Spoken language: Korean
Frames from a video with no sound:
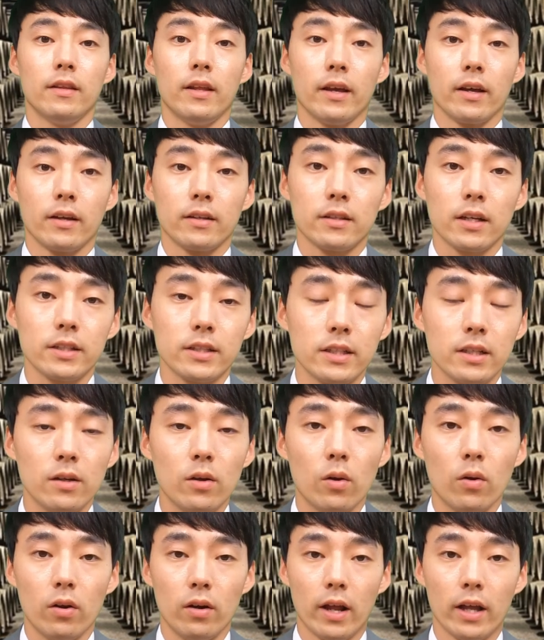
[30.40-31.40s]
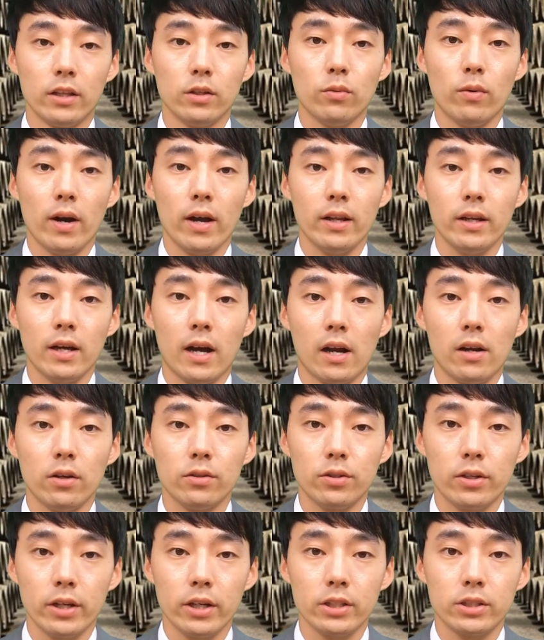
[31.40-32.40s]
네, 사실 레드 와인을
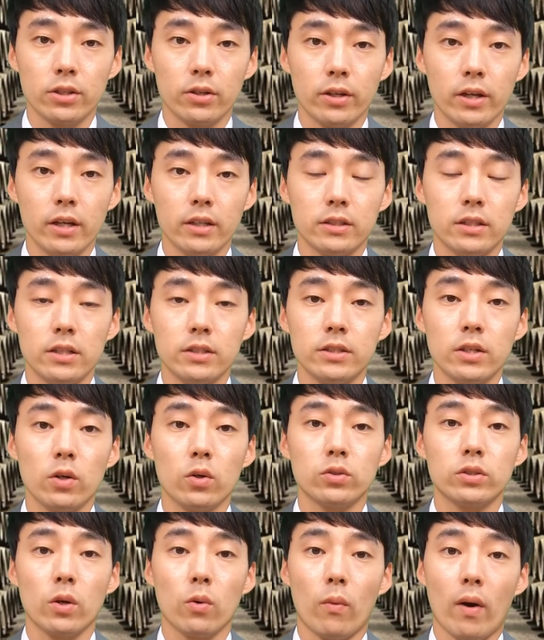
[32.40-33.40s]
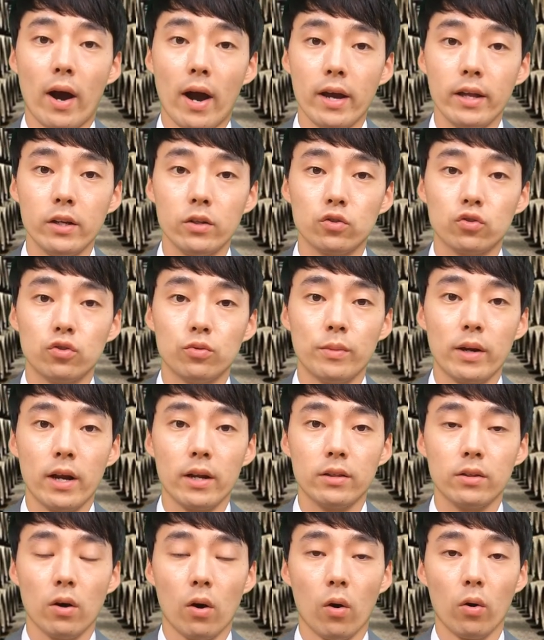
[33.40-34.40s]
알려드리기 전에 실제로 이제 와인을
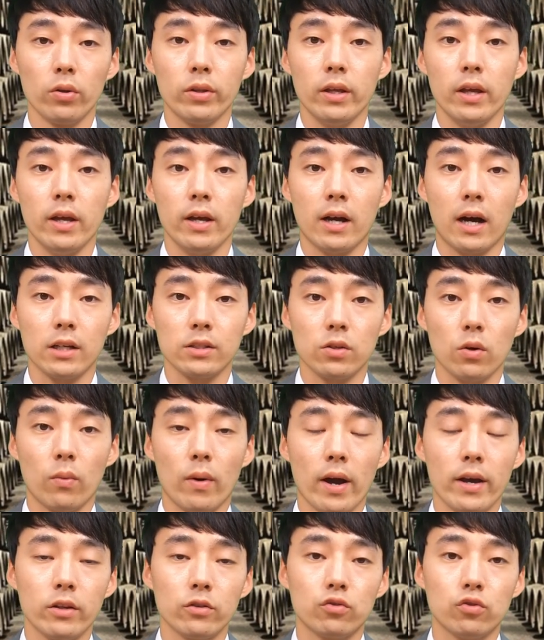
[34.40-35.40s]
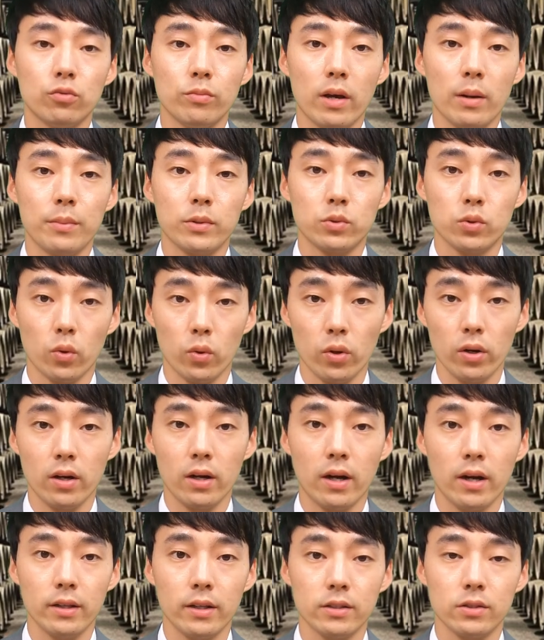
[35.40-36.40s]
구매할 때 어디에 가서 와인을 구매하면
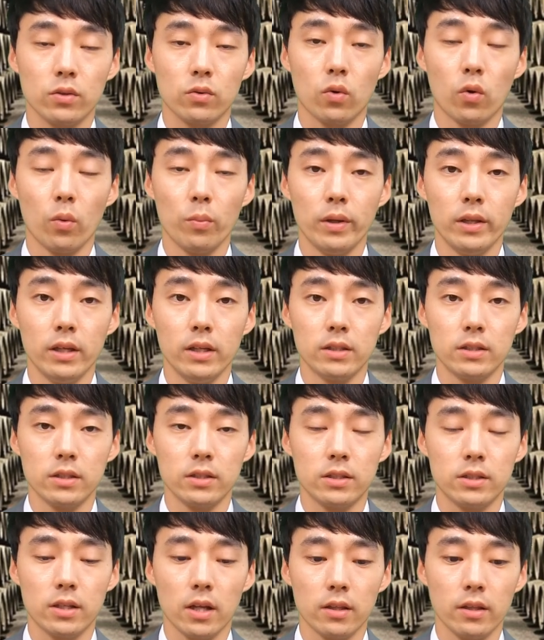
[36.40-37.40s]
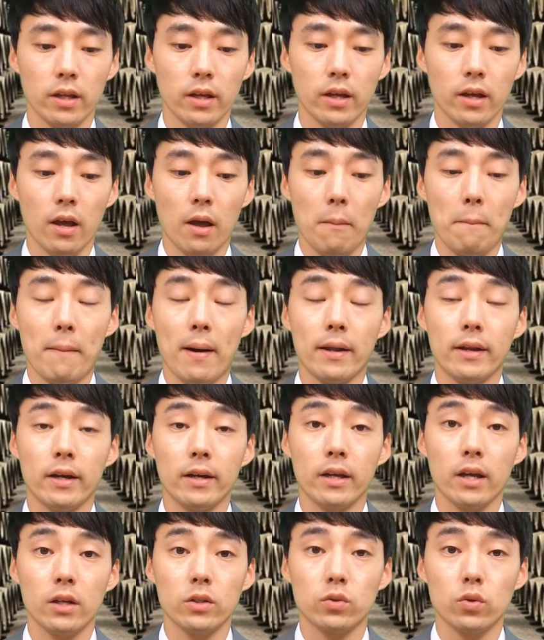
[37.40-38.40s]
좋을까에 대해서 고민이 있으실 텐데
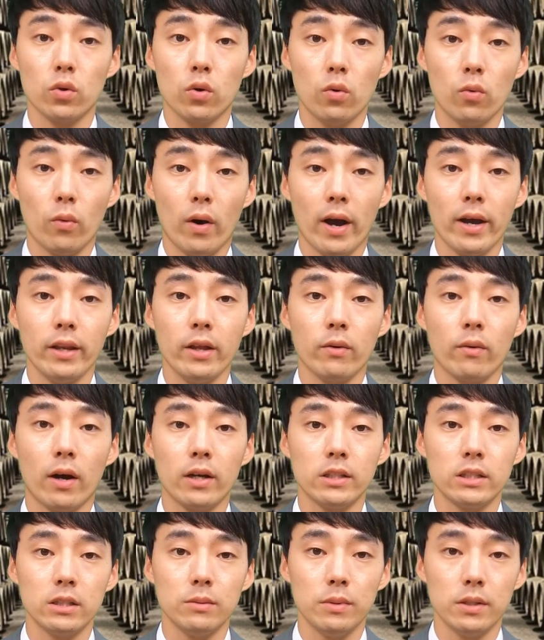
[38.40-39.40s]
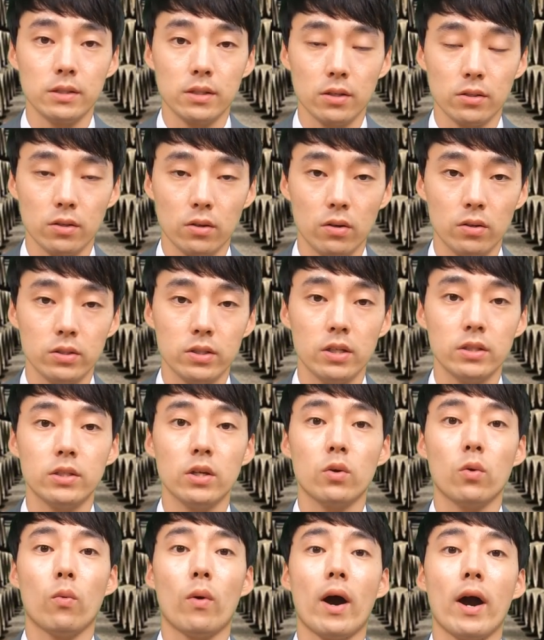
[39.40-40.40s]
만약에 조금 와인에 관심이 있어서
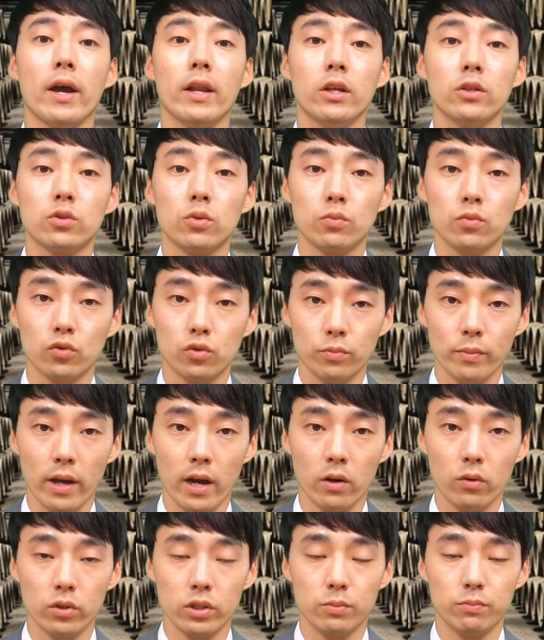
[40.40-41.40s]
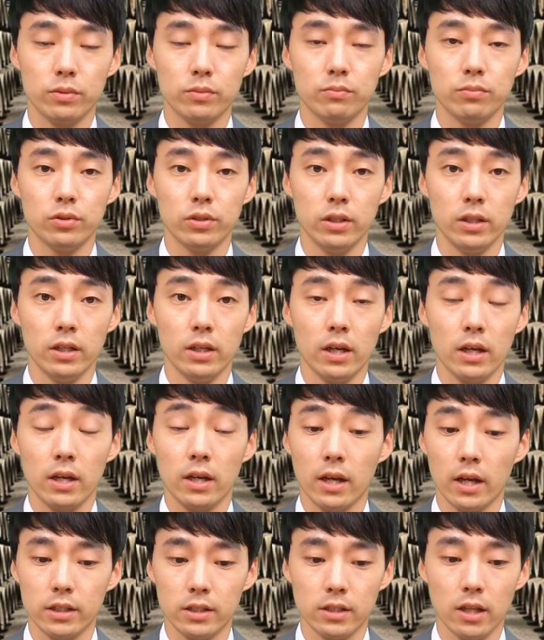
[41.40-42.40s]
실제로 와인을 좀 구매하고 싶은 분이
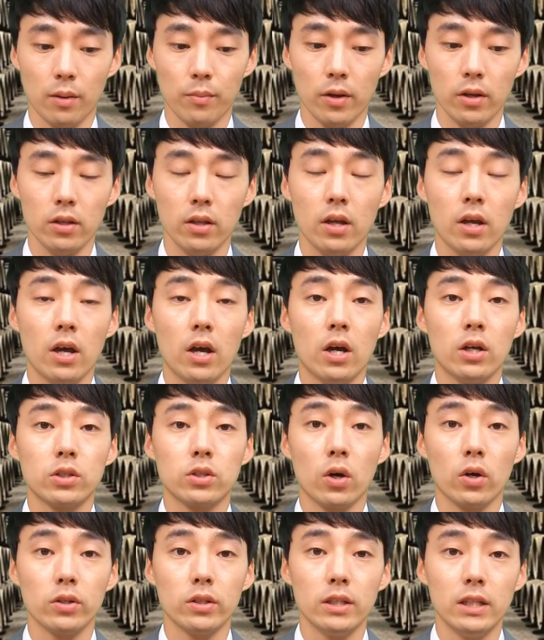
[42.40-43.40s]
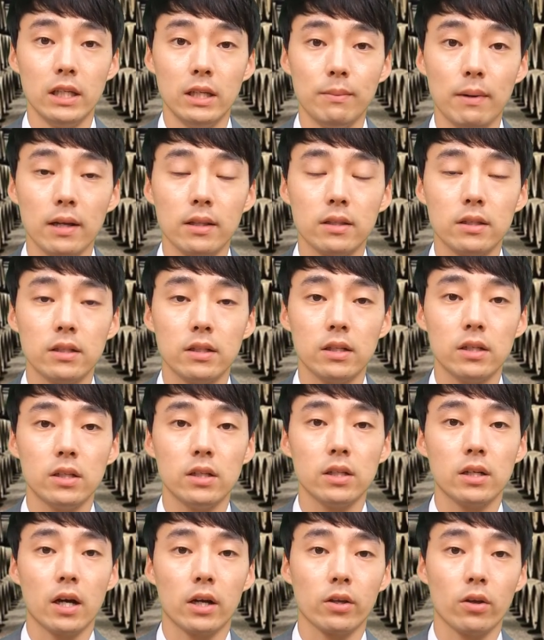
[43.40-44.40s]
계시다면 저는
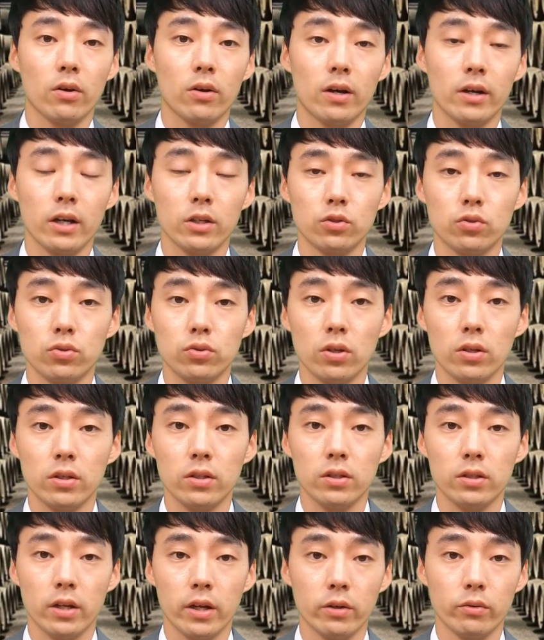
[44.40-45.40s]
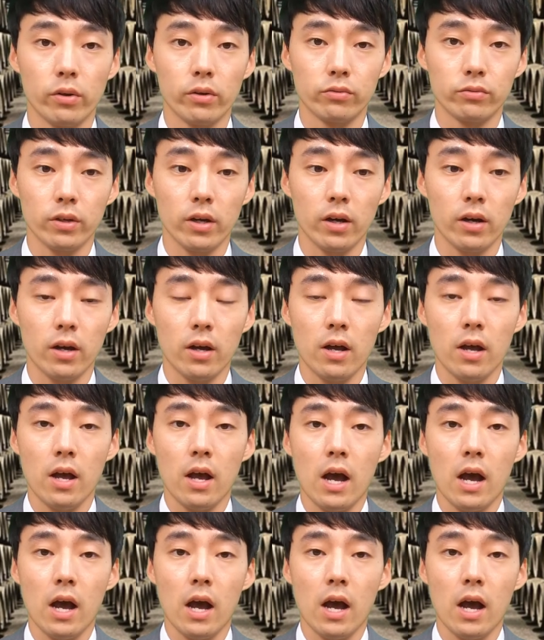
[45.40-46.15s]
이마트를 강력하게 추천을 드리고 있고요.